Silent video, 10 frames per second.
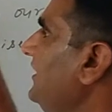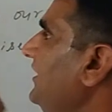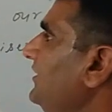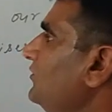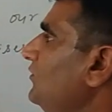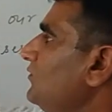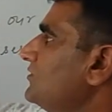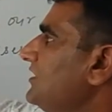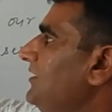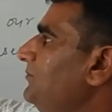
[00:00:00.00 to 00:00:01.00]
है तो
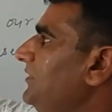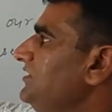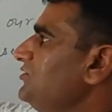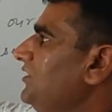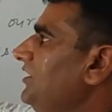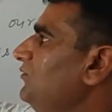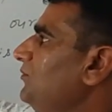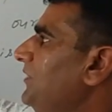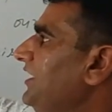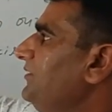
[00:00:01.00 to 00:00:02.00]
उसका मन जो है वो
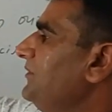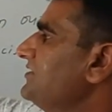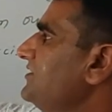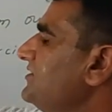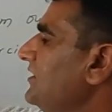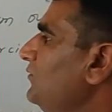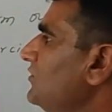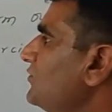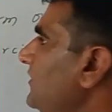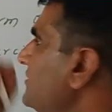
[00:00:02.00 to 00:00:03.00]
माइंड मस्तिष्क है वो
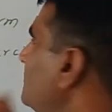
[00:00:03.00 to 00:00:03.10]
स्वस्थ